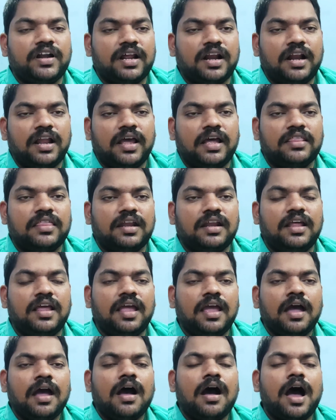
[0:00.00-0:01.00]
వెంటనే అతన్ని
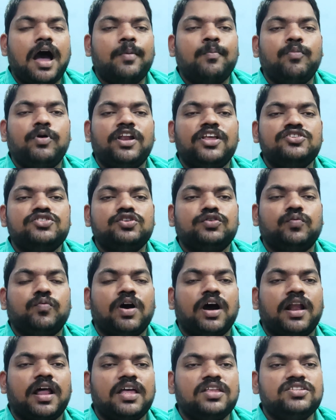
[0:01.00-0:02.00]
అంబులెన్స్
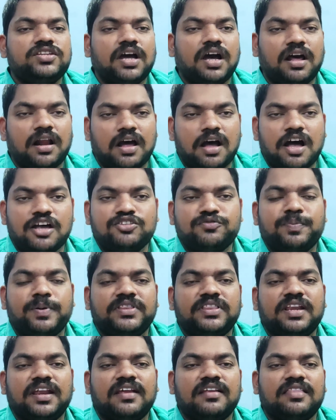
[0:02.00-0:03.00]
ద్వారా జహర్ సరఫరా
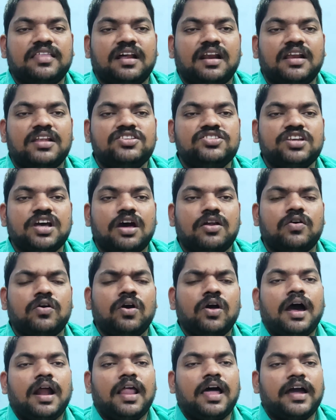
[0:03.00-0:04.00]
ఆసుపత్రికి తరలించారు
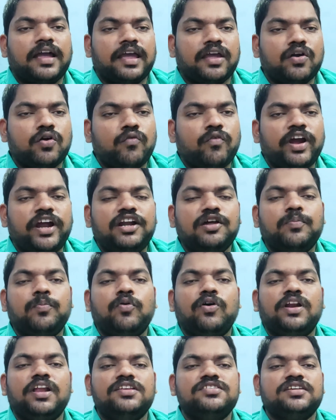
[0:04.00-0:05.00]
అలాగే కువైట్
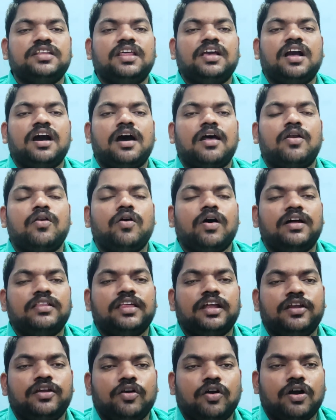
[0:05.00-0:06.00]
పోలీస్ అధికారులు
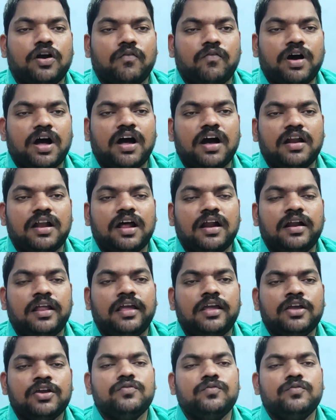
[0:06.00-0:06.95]
అతని యొక్క వాహనాన్ని